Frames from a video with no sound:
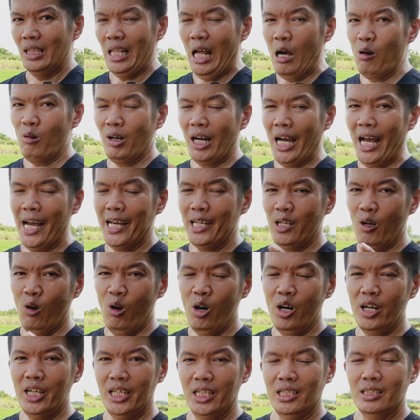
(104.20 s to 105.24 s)
เราขาย
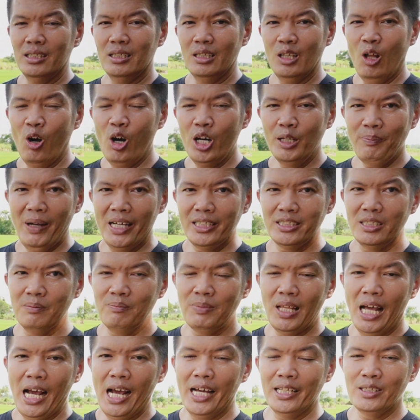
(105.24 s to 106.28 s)
อ้อย
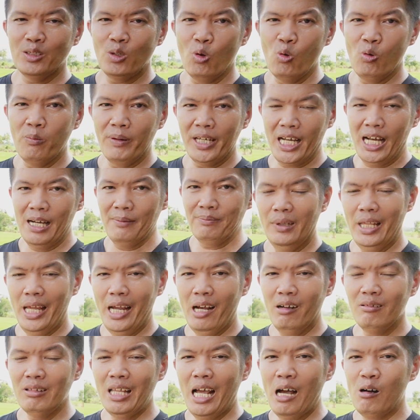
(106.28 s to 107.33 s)
180 ล้านถูกไหมครับ
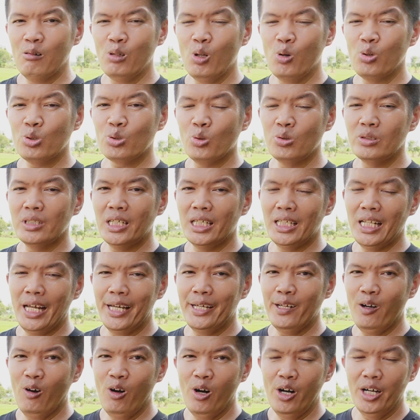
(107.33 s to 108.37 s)
แล้วเราลงทุนใน
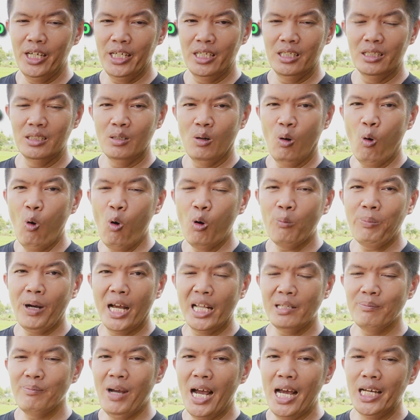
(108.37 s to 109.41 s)
ไร่อ้อย
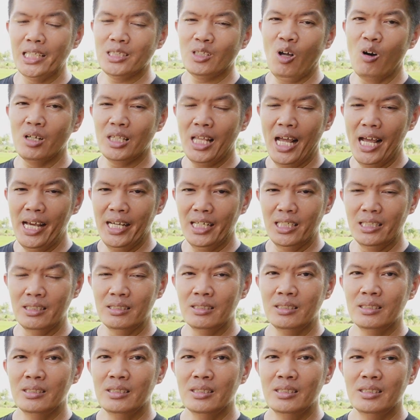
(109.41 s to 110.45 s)
6,000 บาทต่อไร่
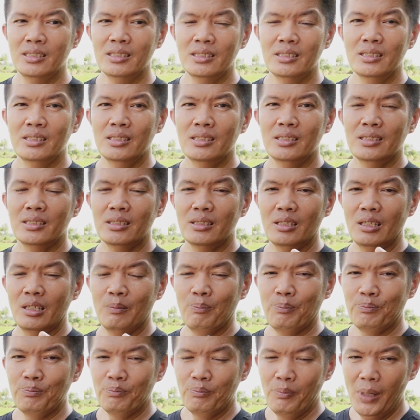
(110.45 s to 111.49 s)

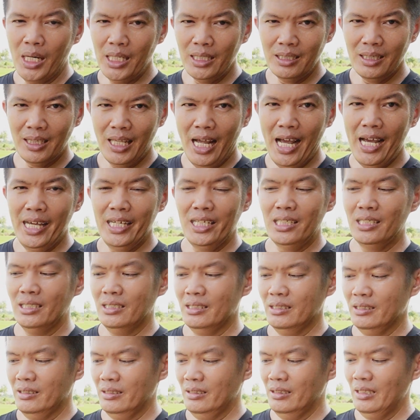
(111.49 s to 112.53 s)
10,000 ไร่
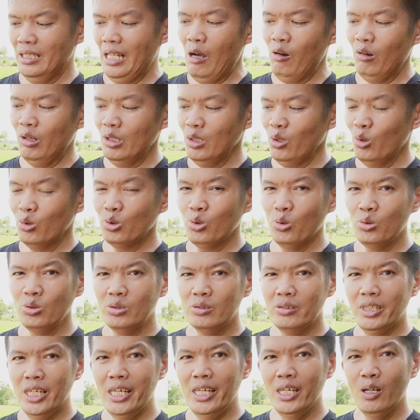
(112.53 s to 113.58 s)
เราก็ลงทุน
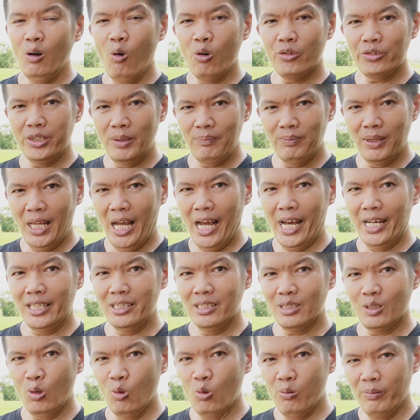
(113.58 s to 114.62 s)
อยู่ที่60 ล้าน
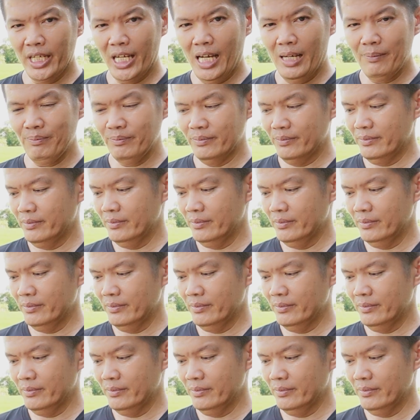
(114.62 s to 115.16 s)
ถูกไหมครับ